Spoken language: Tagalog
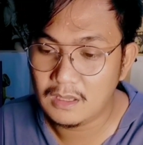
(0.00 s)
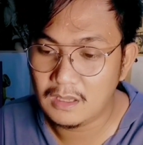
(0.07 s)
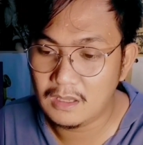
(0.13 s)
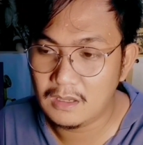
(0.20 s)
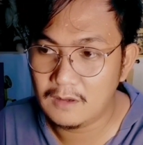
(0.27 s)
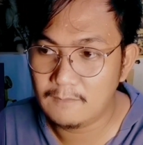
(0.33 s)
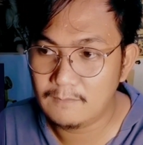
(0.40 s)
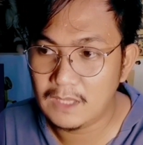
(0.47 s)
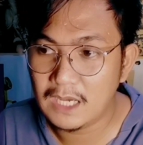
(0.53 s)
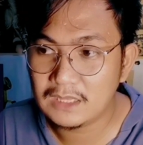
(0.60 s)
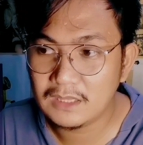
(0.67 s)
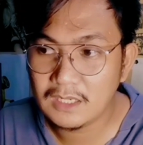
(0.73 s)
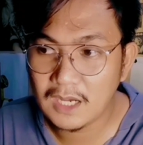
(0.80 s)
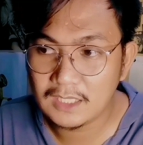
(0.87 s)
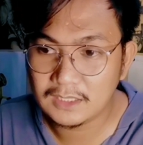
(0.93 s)
um,
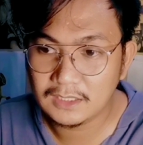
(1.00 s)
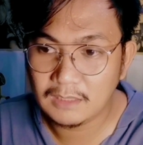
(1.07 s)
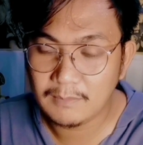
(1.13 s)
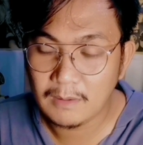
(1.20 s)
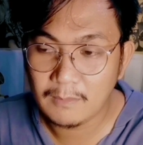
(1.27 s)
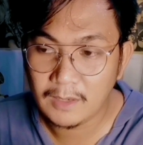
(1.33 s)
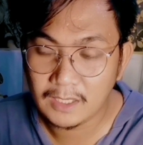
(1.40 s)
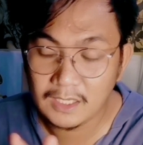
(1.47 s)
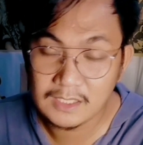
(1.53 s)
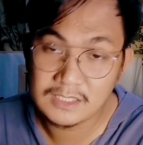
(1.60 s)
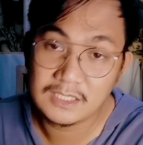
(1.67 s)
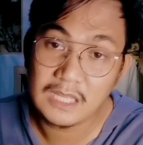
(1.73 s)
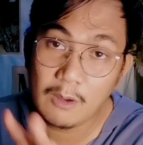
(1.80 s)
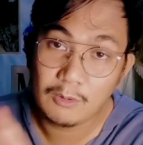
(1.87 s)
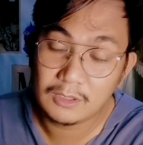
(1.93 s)
lahat ng ating
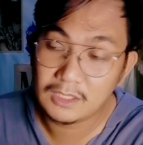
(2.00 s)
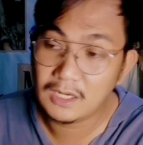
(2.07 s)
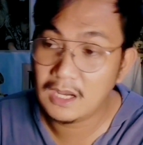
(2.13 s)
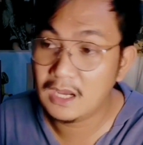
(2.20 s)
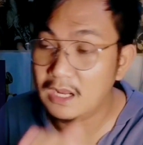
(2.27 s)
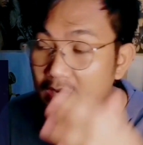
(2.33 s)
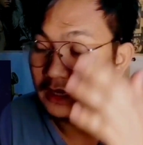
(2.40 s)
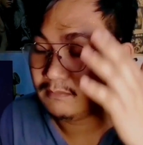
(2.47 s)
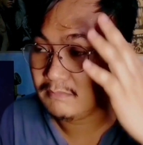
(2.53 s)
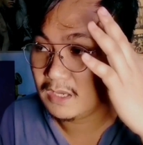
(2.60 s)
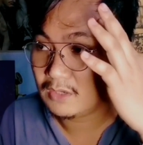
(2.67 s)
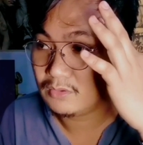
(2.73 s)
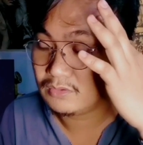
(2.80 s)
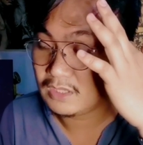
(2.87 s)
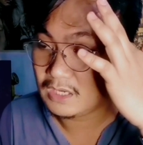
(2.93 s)
napapakinggan sa taong tanghalan,
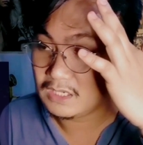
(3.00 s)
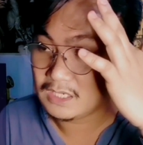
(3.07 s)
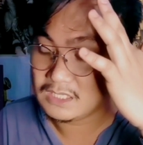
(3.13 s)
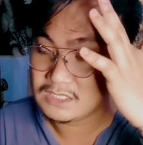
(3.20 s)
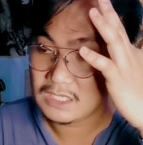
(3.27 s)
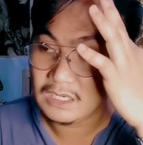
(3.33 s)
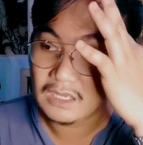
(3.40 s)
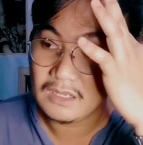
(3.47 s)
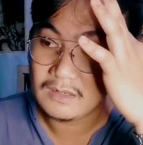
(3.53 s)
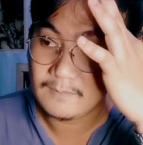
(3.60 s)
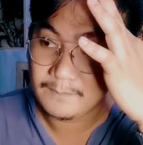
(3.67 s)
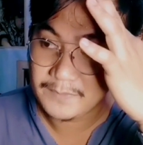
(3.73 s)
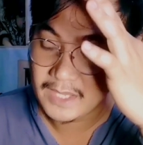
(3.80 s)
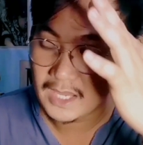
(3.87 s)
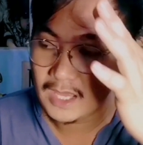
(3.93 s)
meron talaga
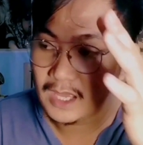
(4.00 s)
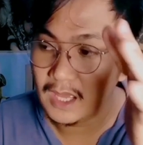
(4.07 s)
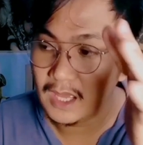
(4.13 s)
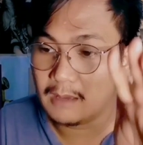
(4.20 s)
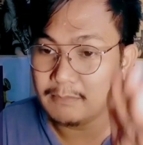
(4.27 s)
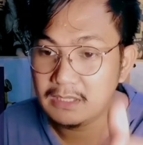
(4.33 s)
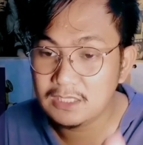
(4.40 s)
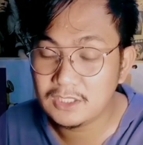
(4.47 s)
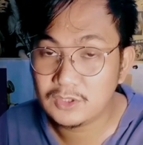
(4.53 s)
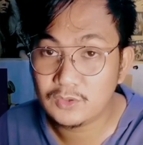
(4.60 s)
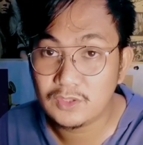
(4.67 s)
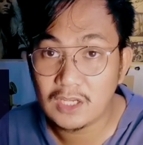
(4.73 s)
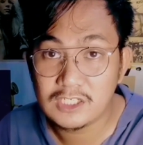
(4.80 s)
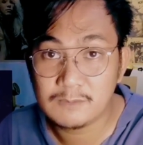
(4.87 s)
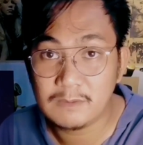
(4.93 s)
silang ability
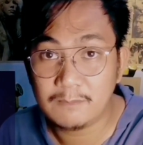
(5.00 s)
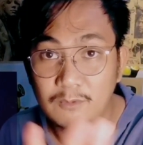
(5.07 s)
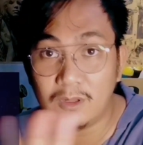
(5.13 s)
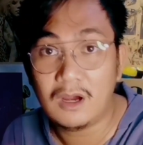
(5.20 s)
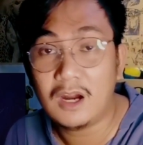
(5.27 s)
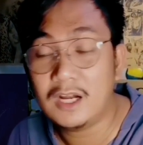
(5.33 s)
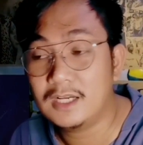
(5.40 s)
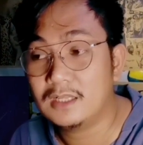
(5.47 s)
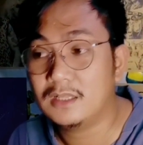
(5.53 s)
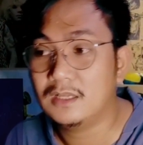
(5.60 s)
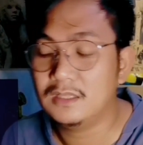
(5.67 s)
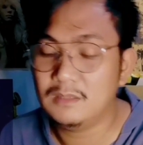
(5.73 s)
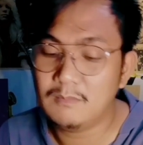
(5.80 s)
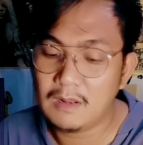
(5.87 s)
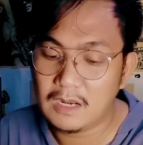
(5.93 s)
to touch people heart
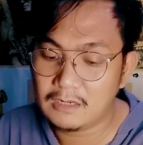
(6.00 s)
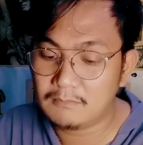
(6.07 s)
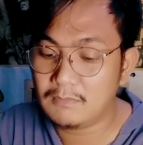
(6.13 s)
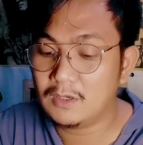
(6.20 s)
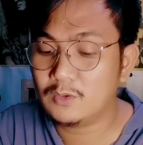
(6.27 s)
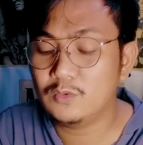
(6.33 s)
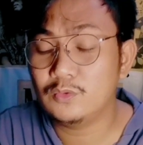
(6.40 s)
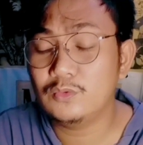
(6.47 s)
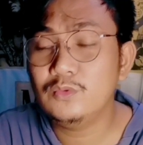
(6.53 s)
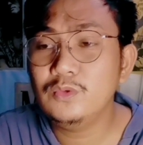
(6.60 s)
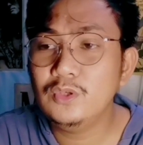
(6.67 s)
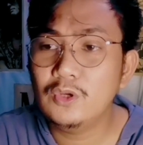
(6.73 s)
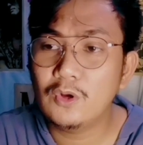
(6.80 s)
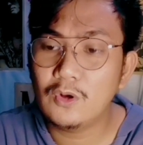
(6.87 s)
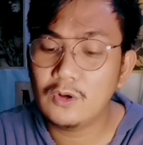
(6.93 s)
di ba like Marco
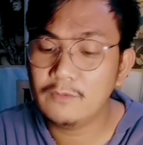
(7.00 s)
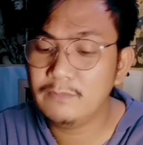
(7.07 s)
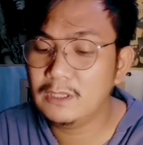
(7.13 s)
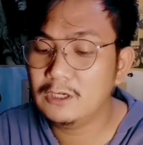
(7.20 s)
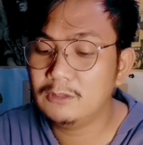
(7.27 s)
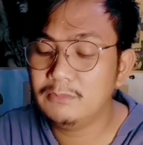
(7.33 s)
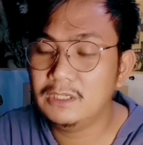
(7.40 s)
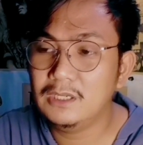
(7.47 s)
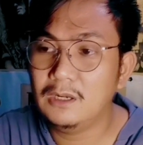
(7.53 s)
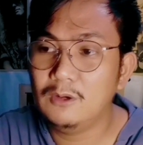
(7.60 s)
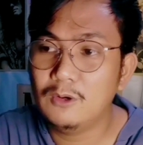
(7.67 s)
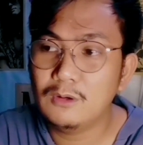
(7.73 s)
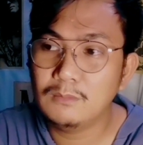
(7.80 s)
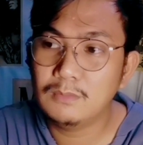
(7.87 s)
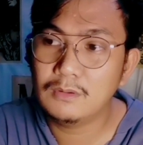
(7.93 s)
Rudio, Villar
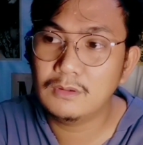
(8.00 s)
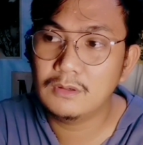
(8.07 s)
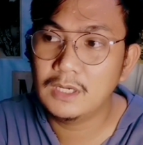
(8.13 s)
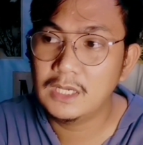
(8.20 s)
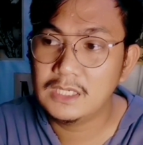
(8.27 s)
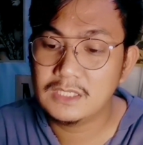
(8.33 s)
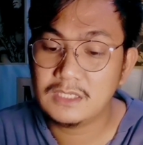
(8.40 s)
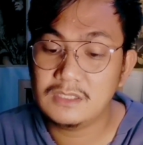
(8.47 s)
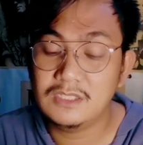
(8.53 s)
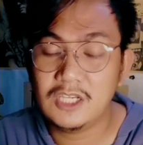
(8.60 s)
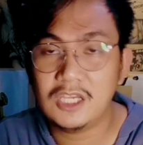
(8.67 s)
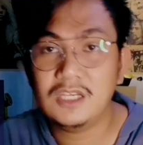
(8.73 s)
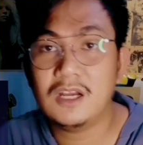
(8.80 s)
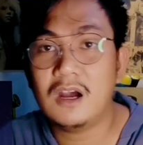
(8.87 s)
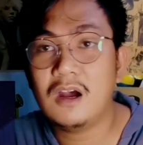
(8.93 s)
Lobo, si
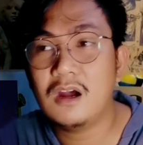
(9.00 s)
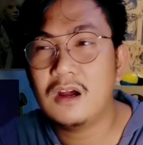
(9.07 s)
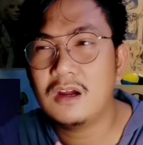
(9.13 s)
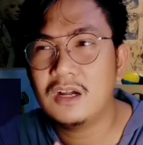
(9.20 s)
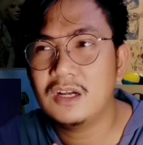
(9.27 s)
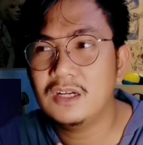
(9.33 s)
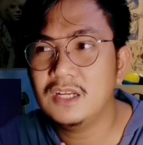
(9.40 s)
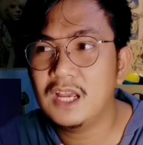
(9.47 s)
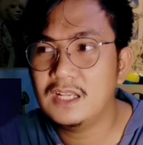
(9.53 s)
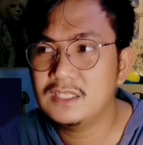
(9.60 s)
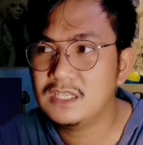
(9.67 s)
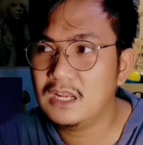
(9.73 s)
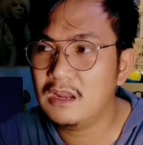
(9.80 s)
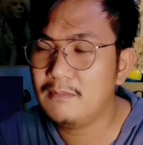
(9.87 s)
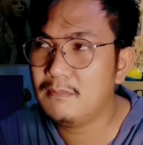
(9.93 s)
JR, yan
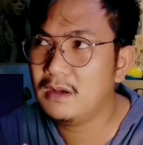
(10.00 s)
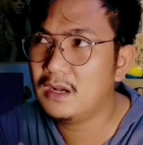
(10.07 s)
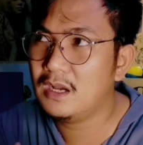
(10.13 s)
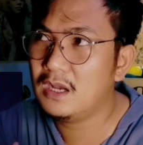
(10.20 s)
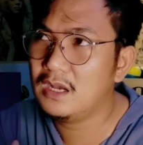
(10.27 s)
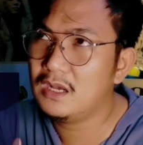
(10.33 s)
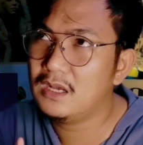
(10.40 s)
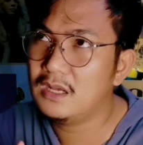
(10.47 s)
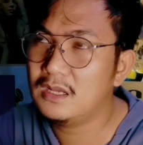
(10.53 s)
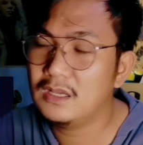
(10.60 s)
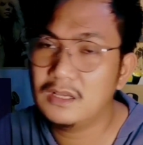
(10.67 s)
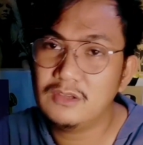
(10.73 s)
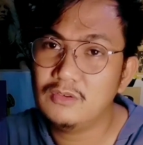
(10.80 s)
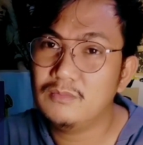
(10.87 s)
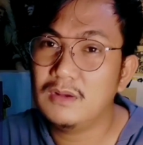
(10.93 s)
sila mga
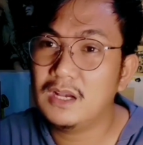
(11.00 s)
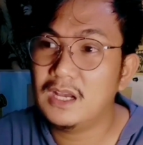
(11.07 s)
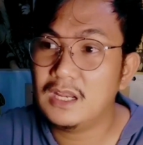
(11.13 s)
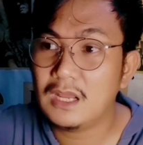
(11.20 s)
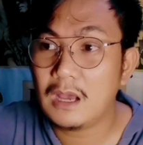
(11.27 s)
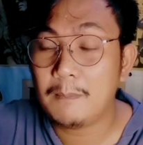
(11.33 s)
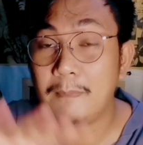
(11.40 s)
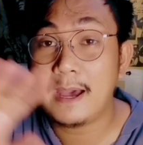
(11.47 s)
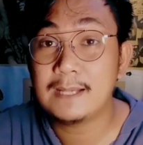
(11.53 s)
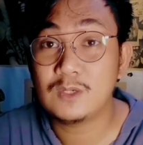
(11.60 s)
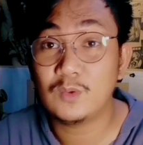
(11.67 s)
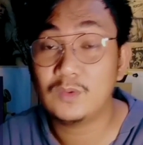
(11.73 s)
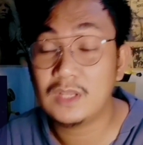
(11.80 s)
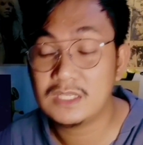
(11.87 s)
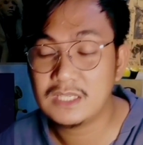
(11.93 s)
yung mga
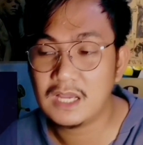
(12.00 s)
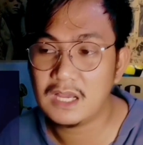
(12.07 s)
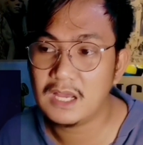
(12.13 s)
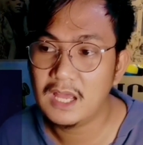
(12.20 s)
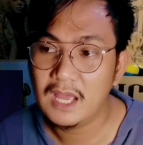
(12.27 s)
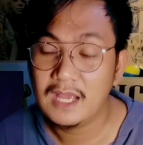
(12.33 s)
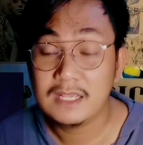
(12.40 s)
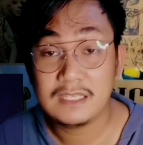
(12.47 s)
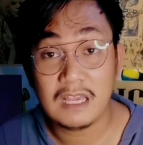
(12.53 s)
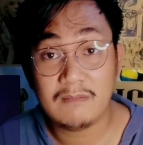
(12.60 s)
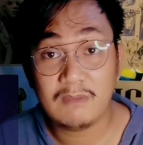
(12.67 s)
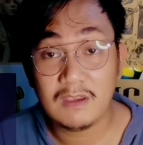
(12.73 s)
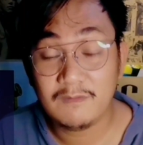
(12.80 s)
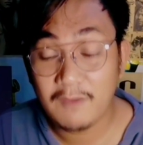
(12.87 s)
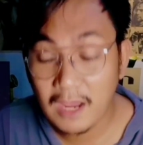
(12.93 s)
nakapasok na sa
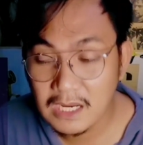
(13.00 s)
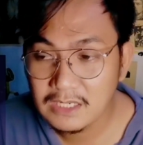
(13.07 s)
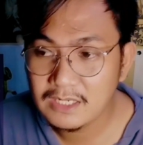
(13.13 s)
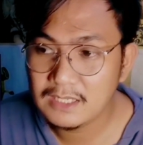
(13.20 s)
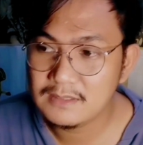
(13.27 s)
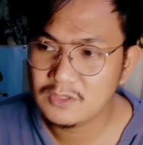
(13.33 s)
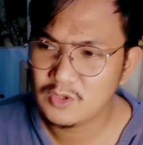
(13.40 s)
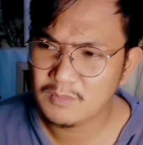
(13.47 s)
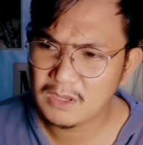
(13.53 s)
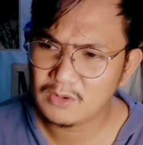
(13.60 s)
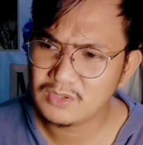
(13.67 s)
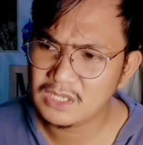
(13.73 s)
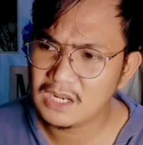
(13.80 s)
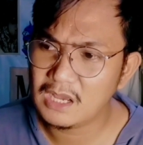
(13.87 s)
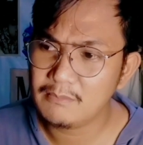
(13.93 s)
semi-finals, no
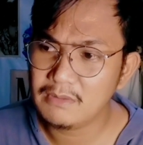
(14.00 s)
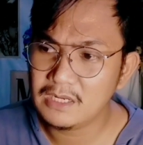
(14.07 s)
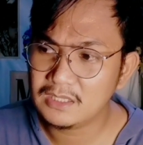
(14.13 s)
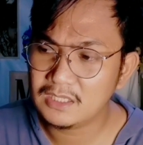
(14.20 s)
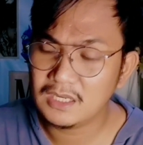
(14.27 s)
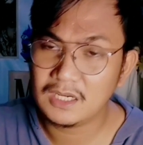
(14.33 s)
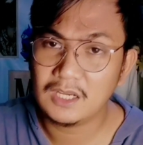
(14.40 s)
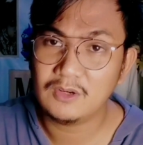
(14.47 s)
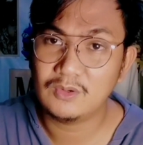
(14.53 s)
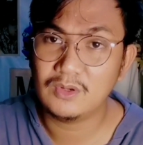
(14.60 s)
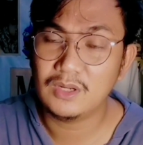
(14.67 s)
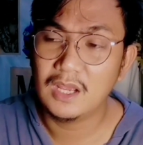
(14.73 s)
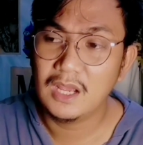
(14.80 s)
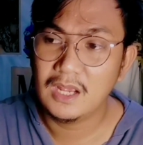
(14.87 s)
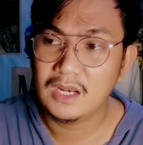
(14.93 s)
meron silang ability na
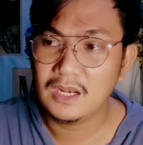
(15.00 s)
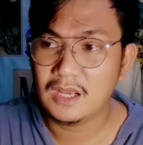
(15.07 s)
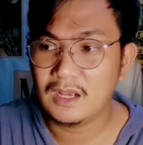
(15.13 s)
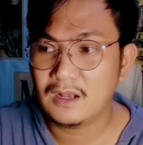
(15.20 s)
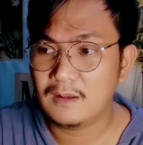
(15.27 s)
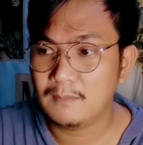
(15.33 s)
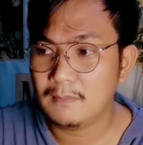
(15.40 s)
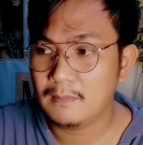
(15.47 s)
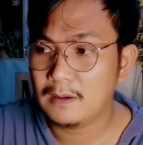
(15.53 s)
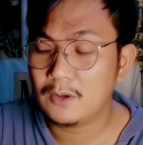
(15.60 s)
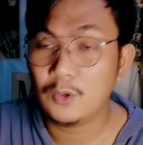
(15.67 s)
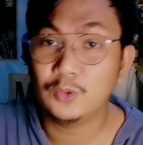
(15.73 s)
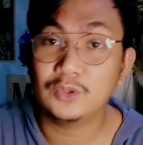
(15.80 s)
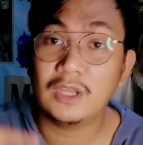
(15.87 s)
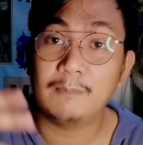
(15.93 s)
ganun na
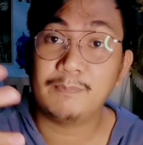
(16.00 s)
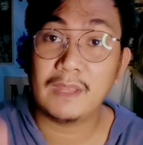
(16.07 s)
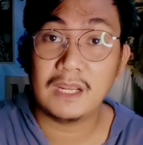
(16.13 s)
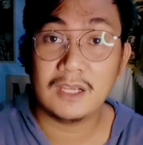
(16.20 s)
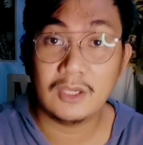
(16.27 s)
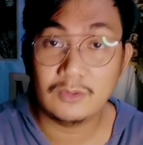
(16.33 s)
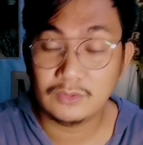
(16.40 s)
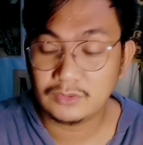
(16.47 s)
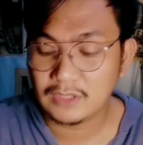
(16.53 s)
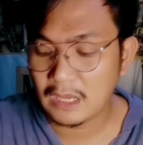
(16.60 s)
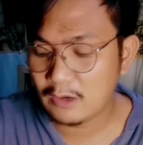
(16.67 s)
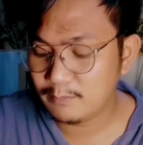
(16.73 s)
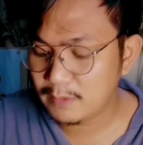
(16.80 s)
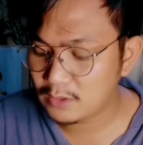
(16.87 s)
ma-coat up talaga yung tao.